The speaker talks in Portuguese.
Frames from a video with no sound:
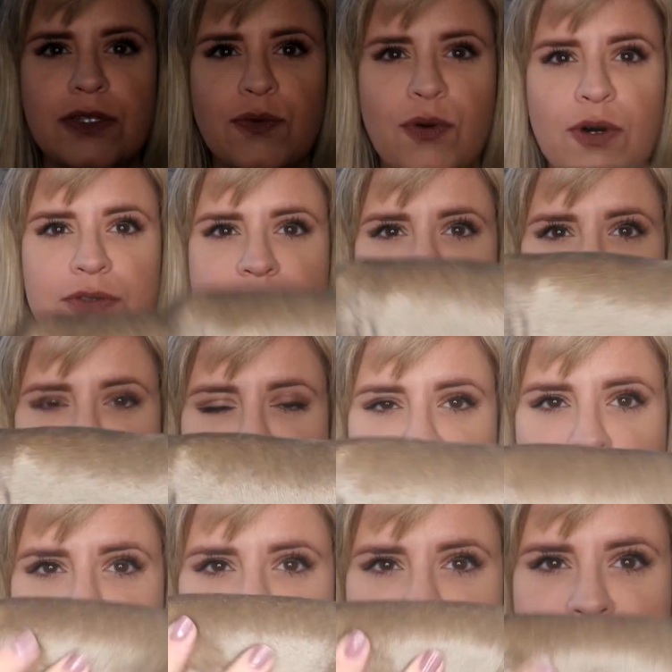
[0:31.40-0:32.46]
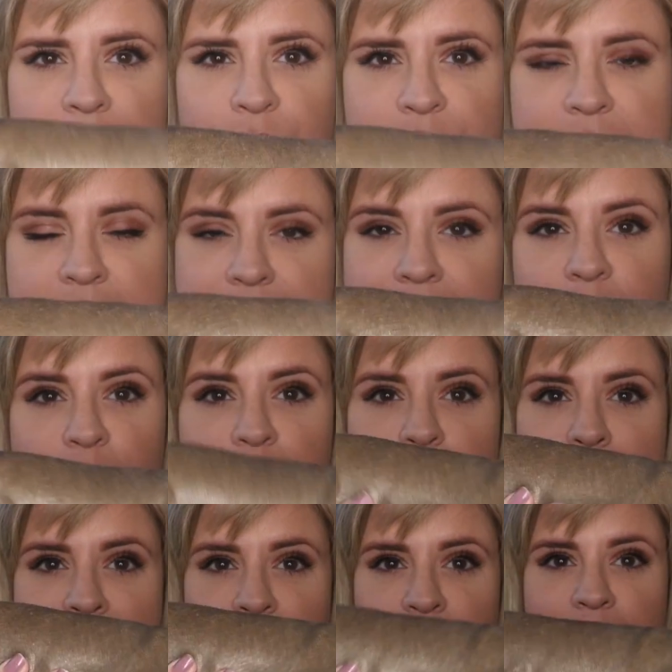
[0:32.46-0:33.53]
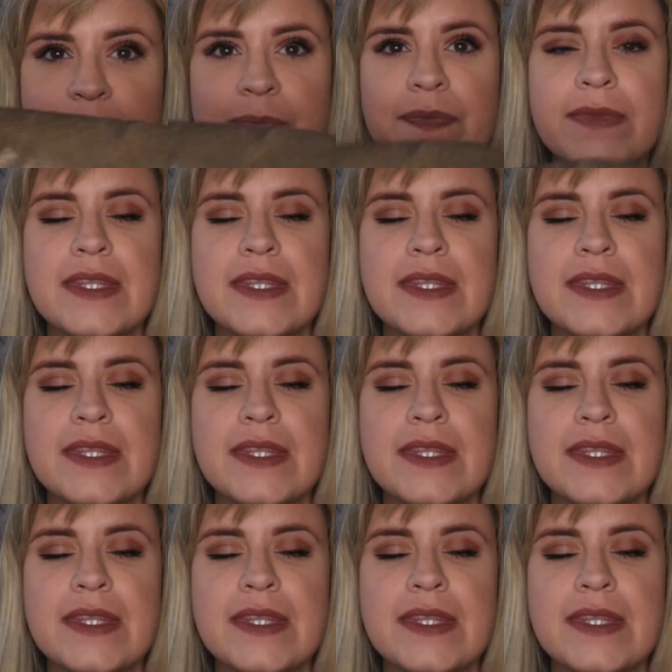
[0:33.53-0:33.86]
e do outro ele é tipo uma pelucinha normal.